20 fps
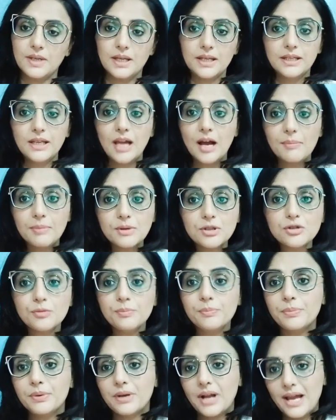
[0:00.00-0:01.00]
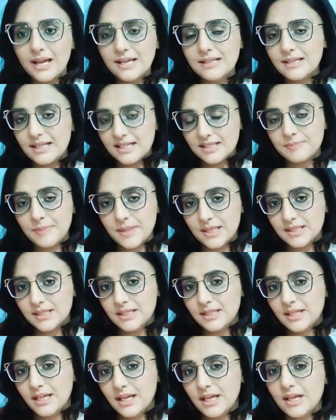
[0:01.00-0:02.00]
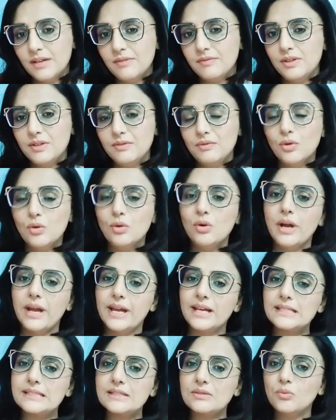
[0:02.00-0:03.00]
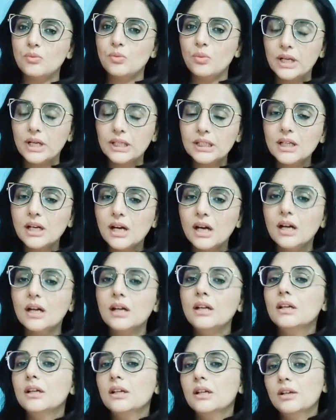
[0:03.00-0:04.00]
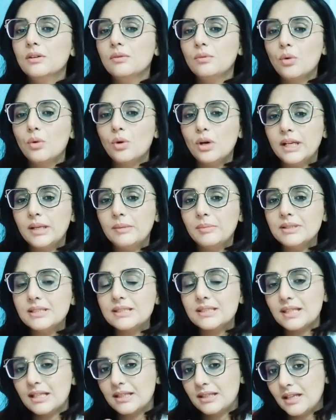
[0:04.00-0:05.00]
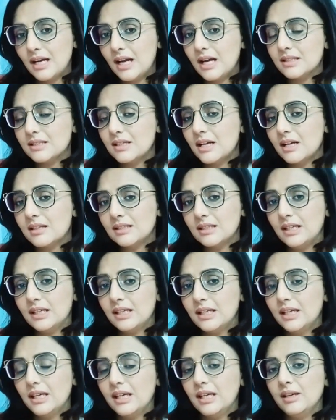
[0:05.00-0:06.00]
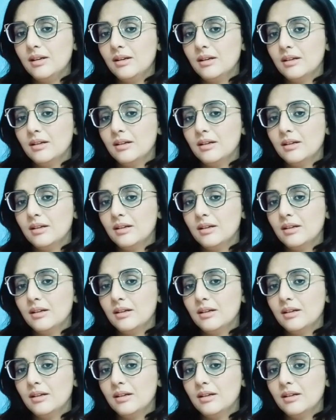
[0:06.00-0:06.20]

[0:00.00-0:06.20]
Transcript: यहाँ पर जो प्राइस एक्सपेक्टेड है वीवो एस वन का वो करीबन सत्रह हज़ार से लेके